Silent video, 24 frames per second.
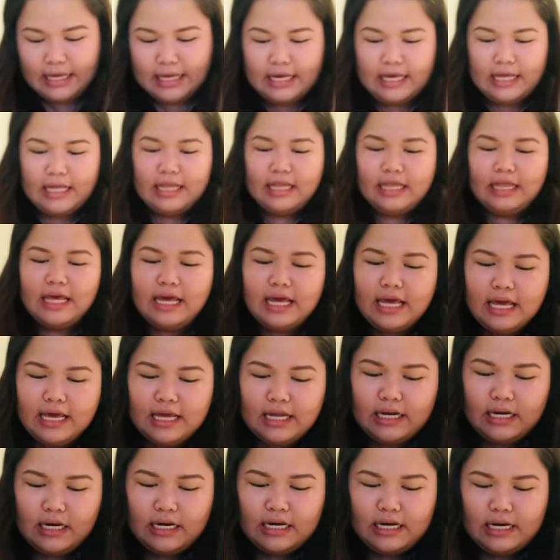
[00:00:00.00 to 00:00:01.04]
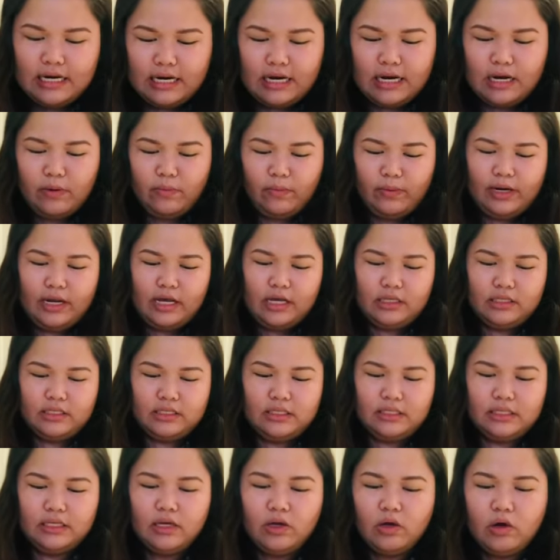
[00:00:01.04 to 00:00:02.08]
And then, what
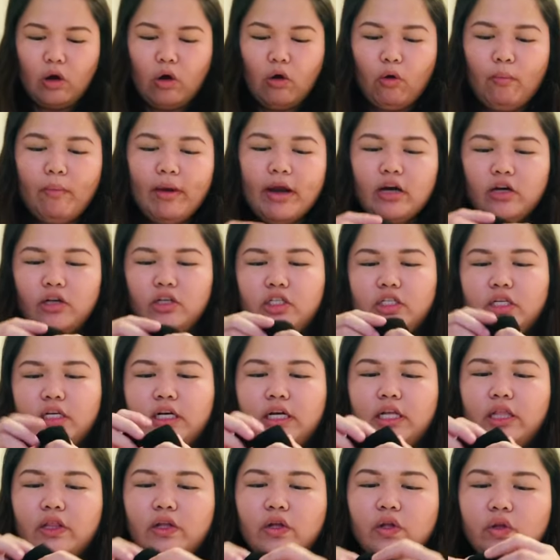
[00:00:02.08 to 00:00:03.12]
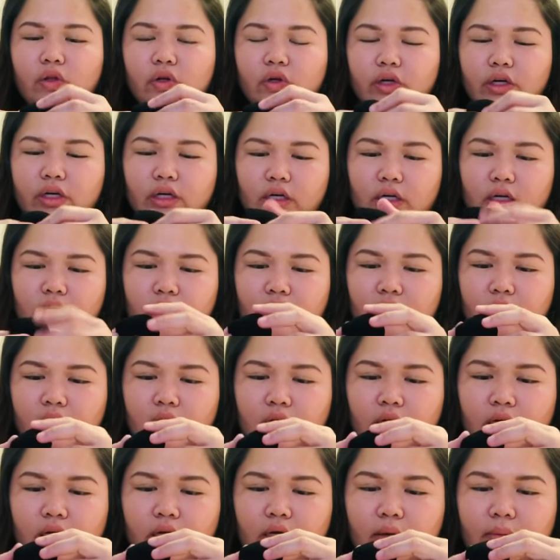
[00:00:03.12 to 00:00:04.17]
else? Oh, meron siyang another
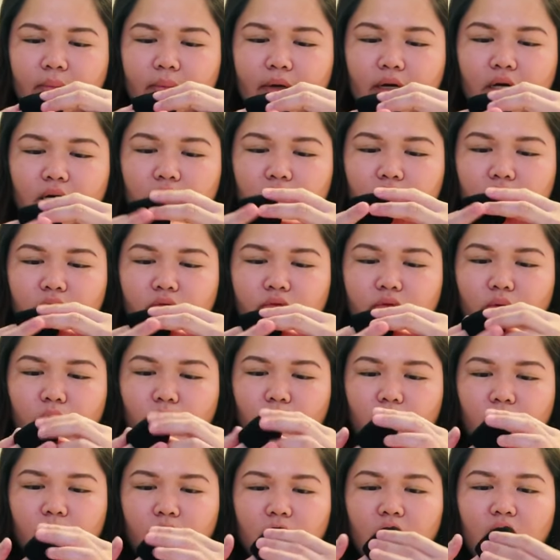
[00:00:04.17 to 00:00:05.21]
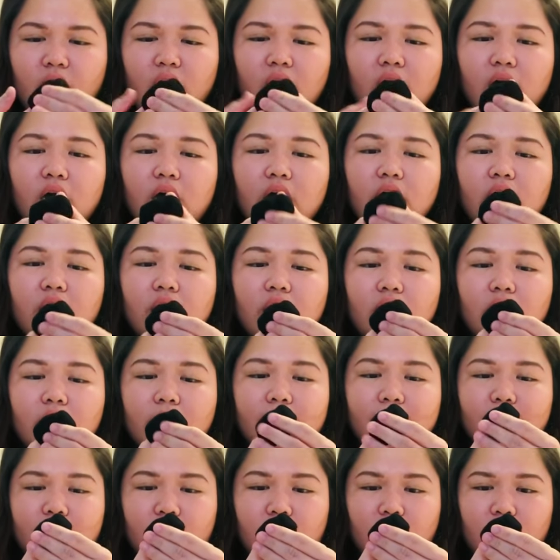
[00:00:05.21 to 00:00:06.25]
parang foam. Oh,
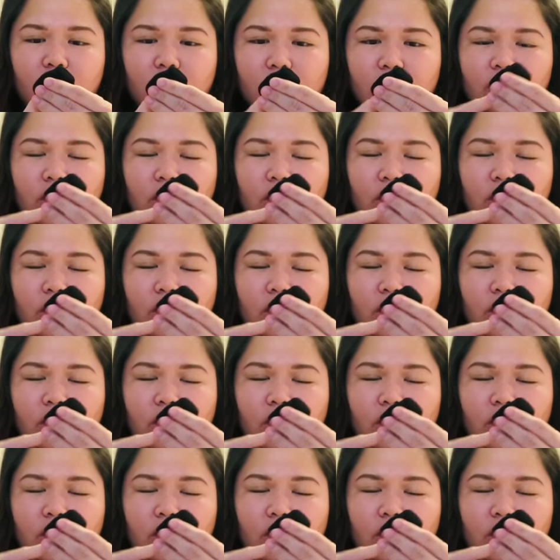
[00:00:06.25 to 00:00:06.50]
my God.